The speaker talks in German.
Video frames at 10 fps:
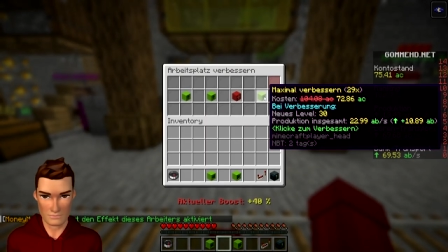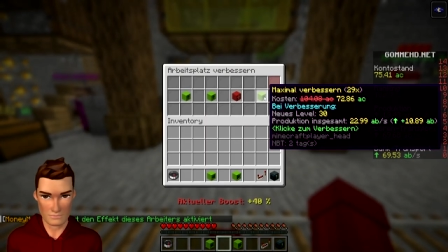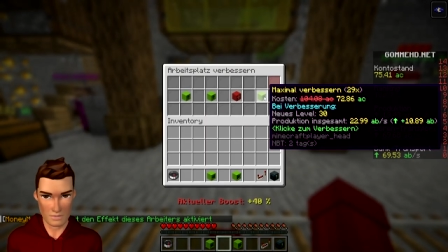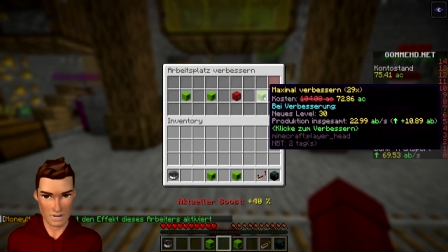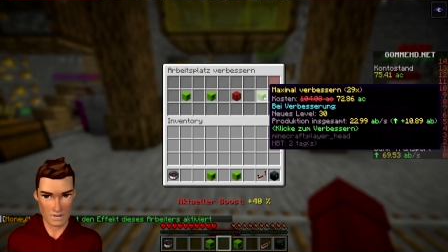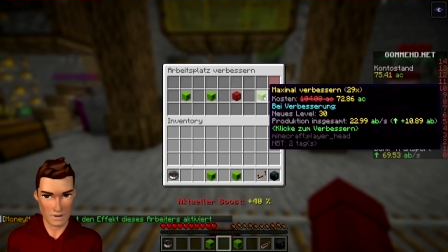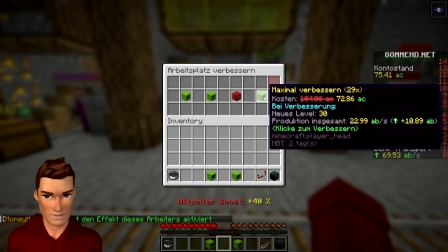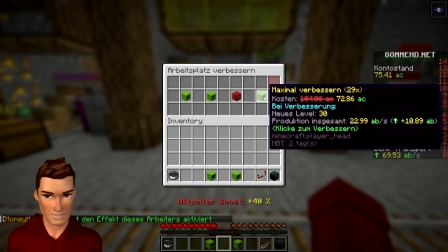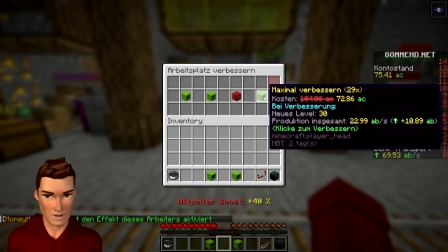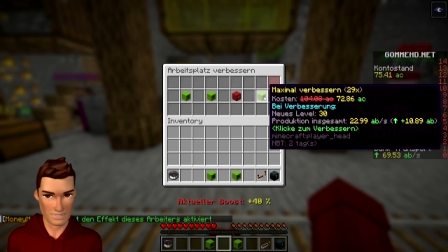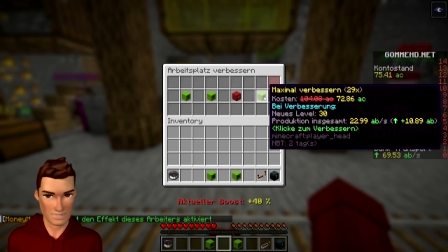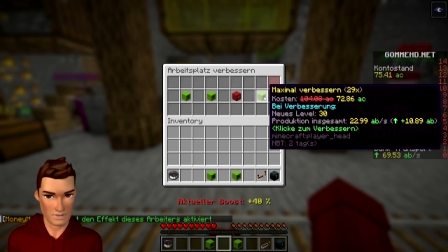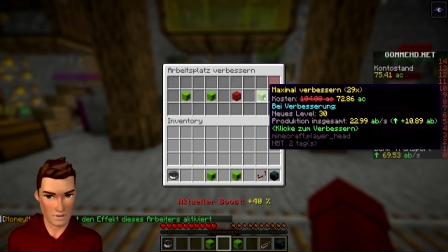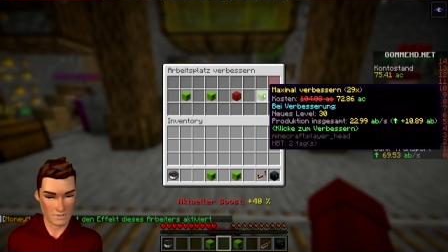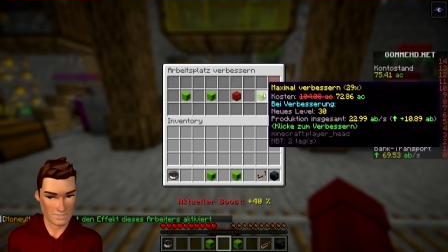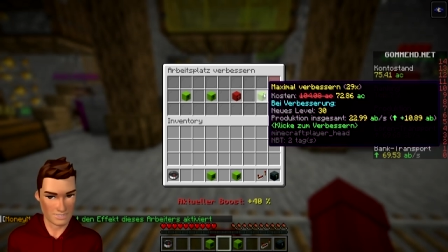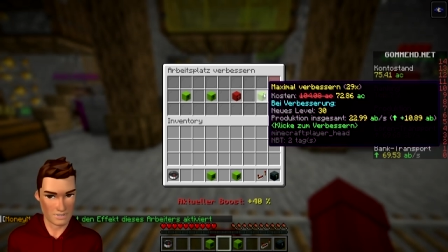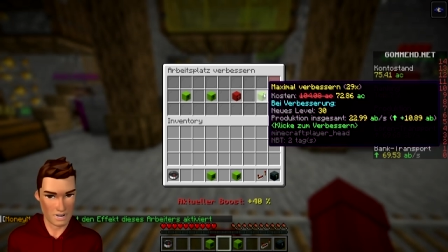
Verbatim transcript: Und unser ganzes Geld ist